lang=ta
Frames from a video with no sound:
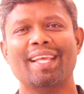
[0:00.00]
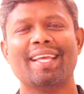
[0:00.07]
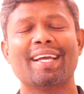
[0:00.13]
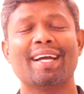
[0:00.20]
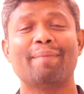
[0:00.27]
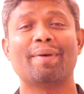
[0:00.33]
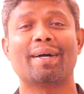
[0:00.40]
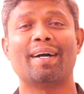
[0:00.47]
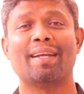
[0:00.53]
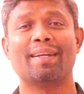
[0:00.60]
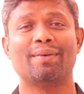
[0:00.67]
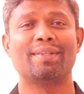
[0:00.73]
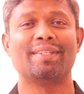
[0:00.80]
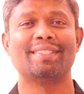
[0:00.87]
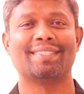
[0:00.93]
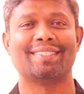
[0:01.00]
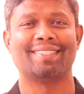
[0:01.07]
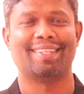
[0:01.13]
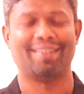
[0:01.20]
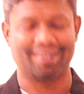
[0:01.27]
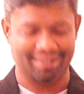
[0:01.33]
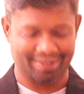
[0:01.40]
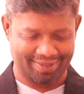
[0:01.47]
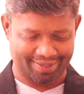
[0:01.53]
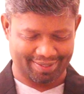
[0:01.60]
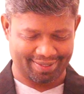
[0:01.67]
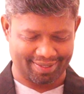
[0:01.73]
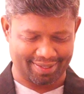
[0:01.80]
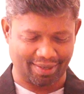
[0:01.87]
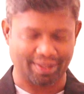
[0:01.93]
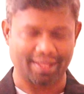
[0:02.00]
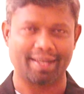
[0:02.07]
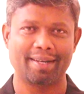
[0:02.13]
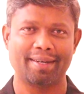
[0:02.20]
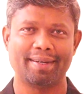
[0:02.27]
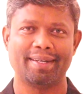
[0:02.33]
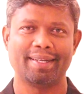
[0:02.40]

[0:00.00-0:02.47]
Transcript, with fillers: எங்கள் அப்பா காலில் விழுந்துச்சு அவ்வளோ அவ்வளோதான்